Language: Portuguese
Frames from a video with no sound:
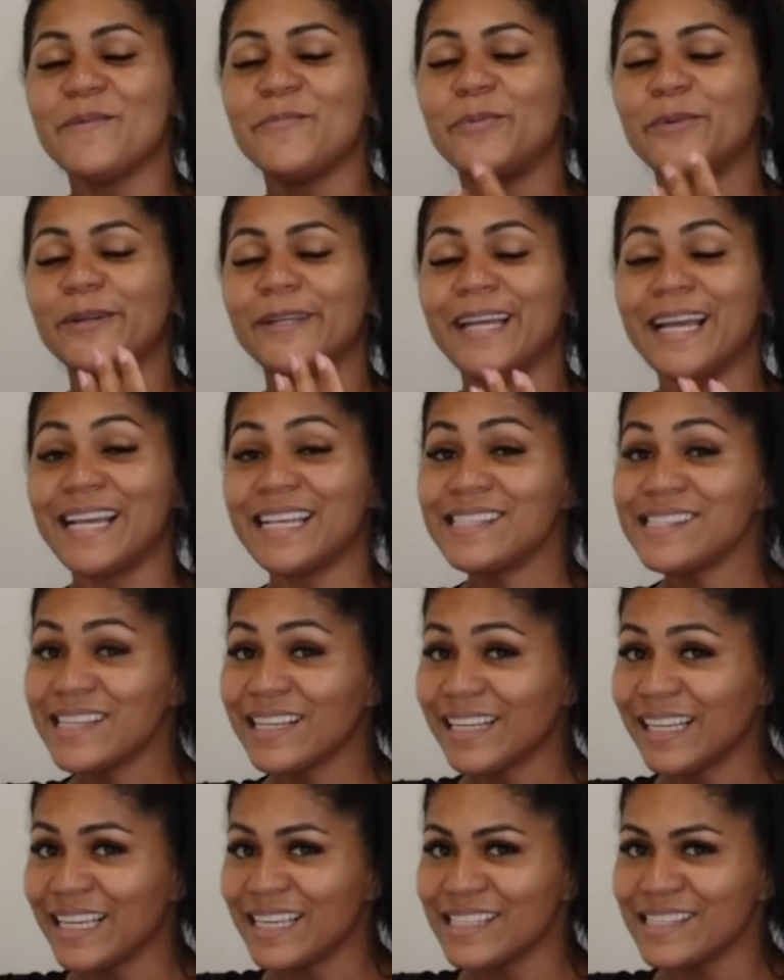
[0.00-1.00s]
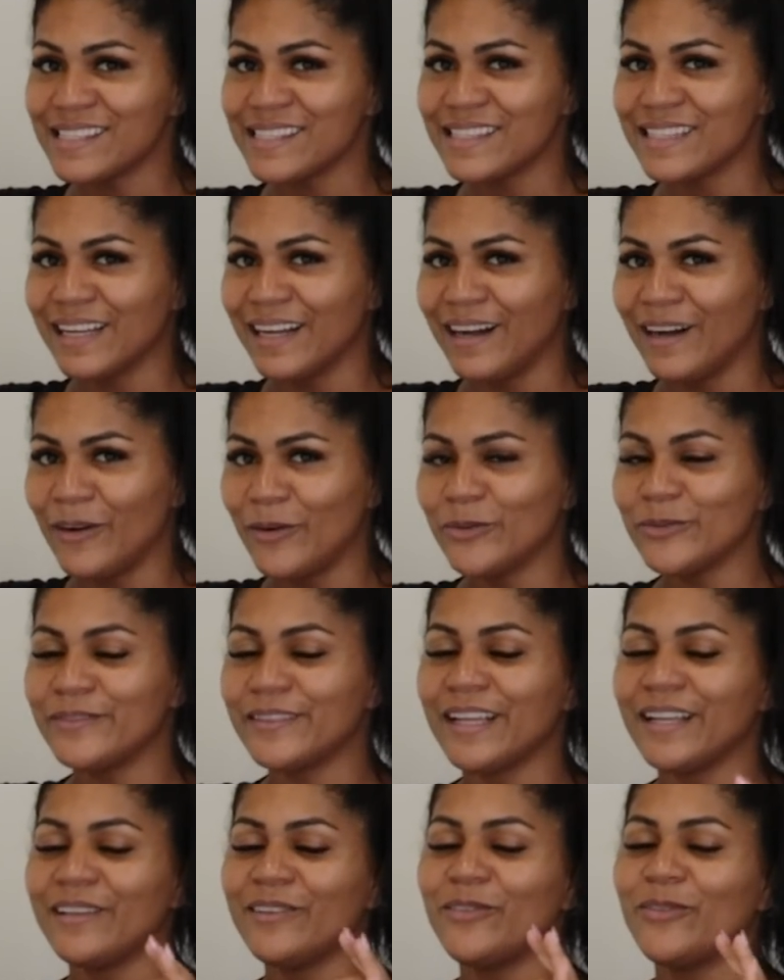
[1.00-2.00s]
E por essa questão
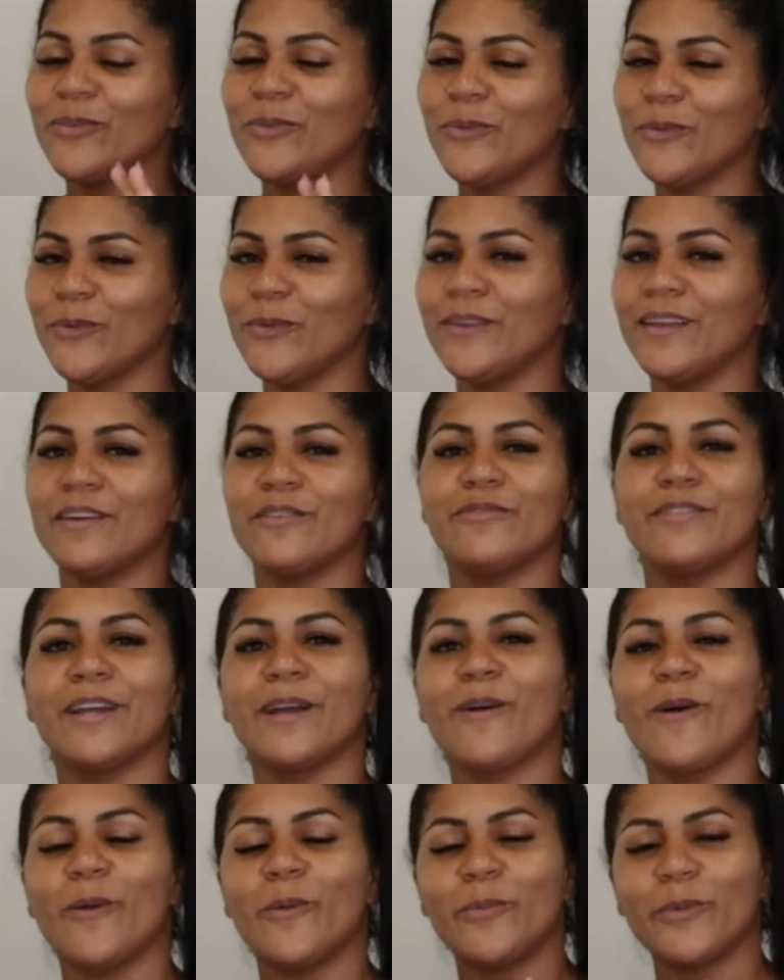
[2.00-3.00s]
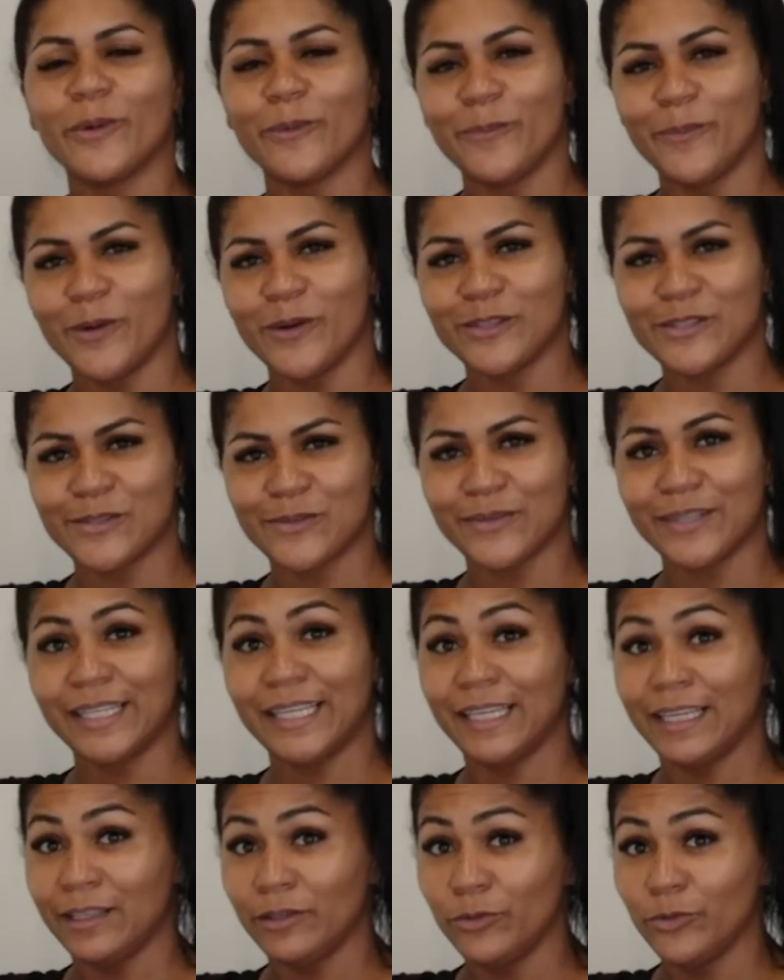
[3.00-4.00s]
tem tudo a ver com o propósito
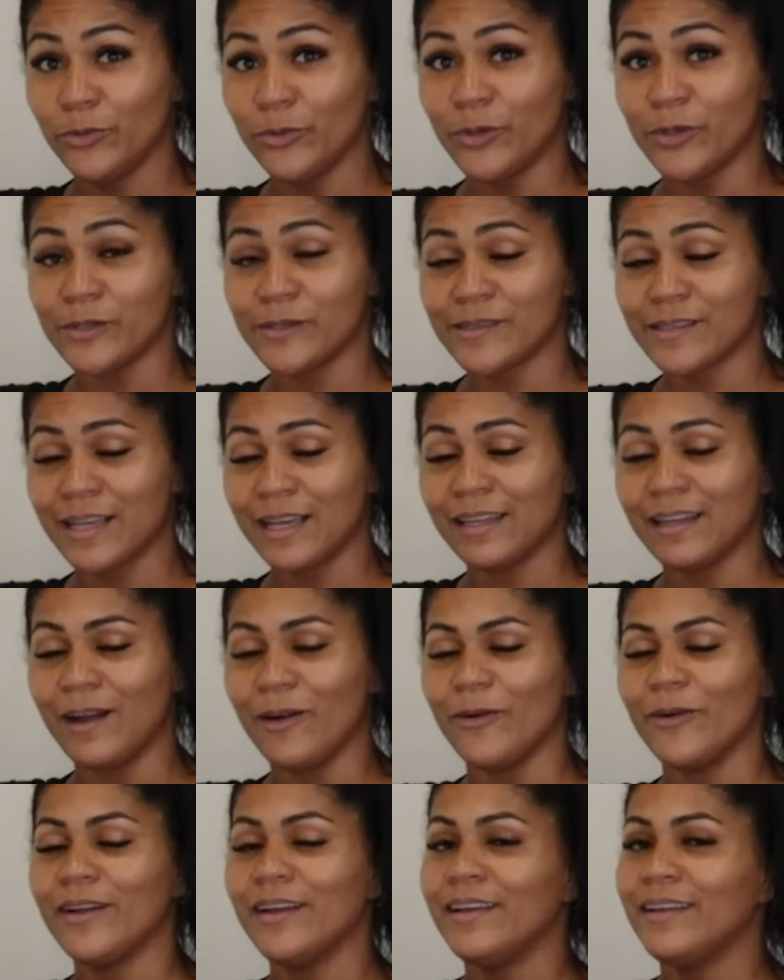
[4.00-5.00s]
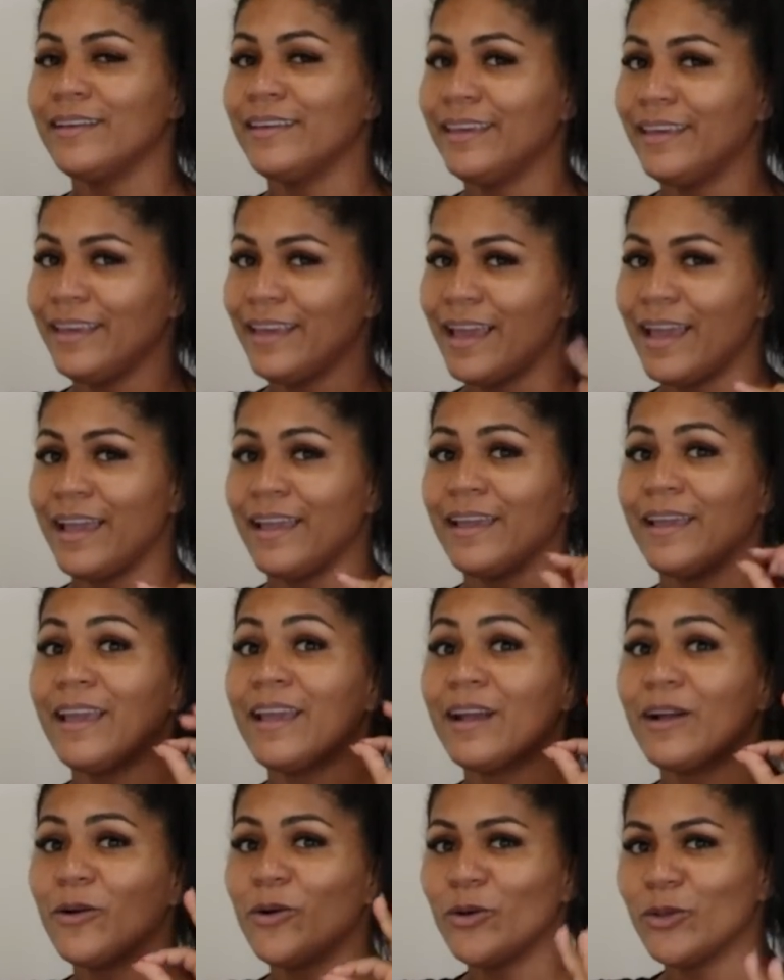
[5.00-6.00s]
aqui do nosso canal, que
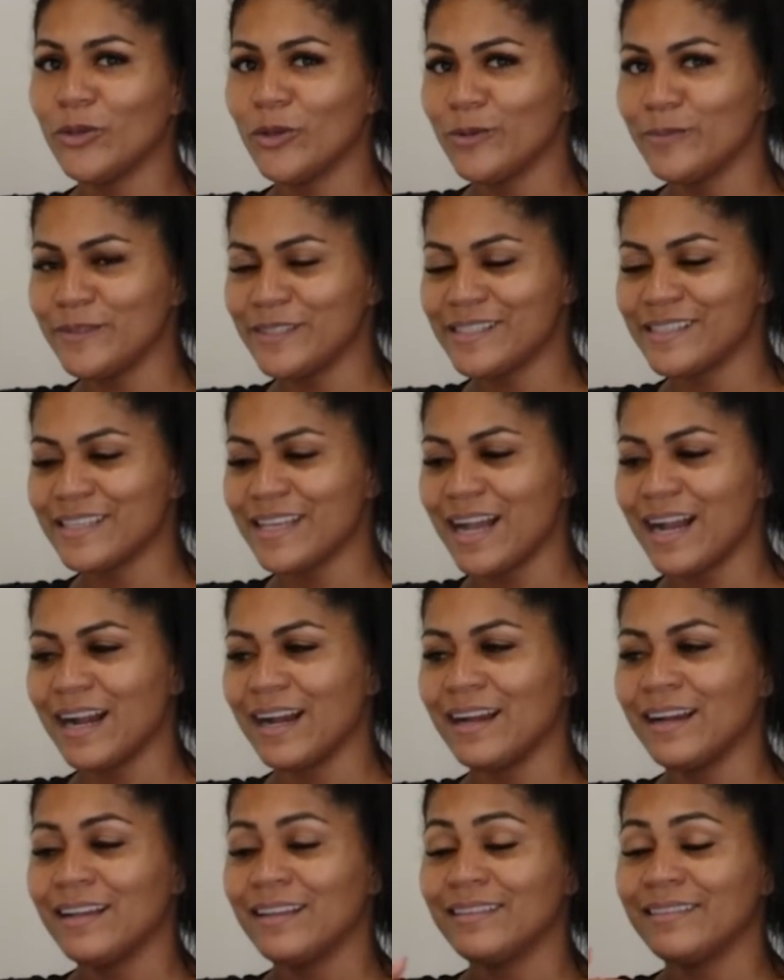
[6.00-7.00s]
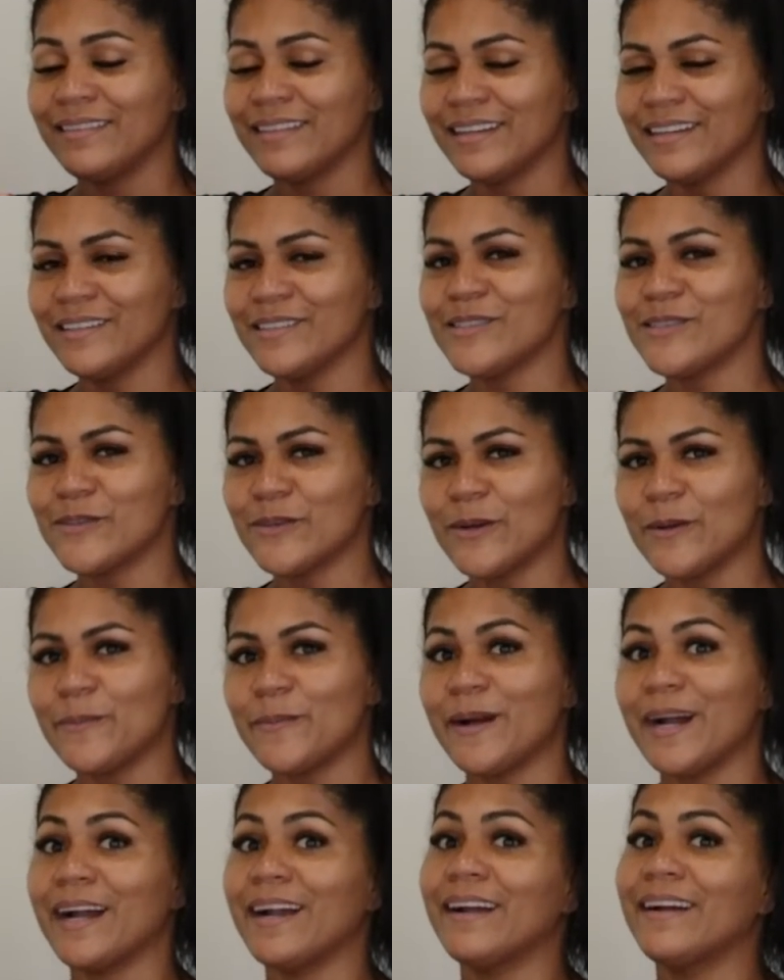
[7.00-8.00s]
é economizar
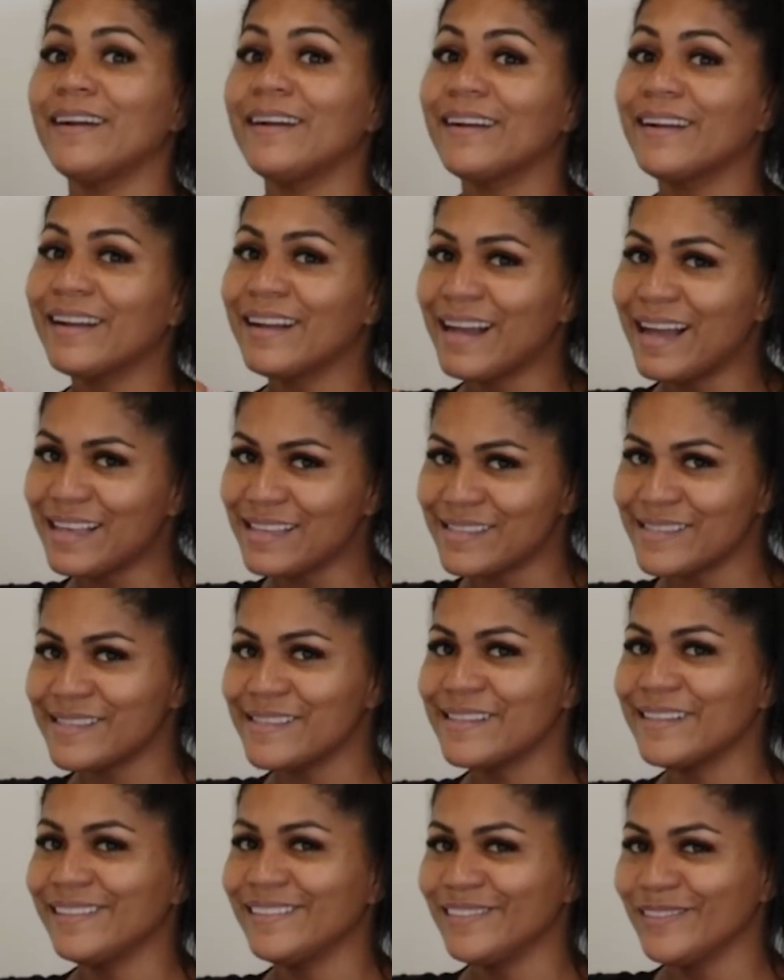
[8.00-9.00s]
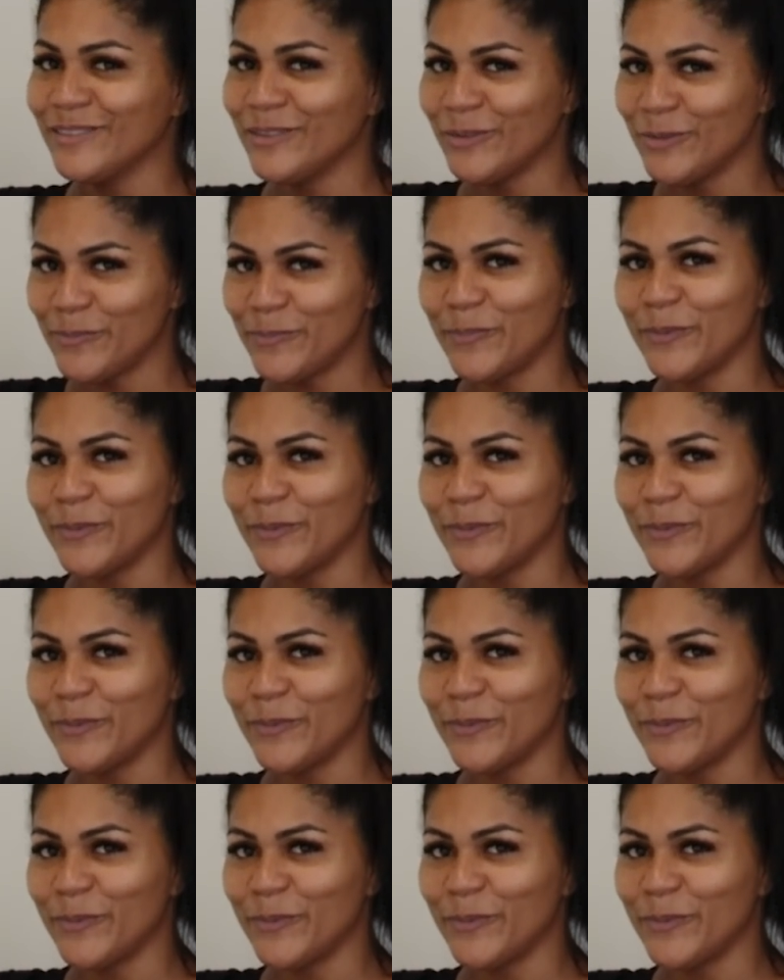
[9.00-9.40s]
transformar gastando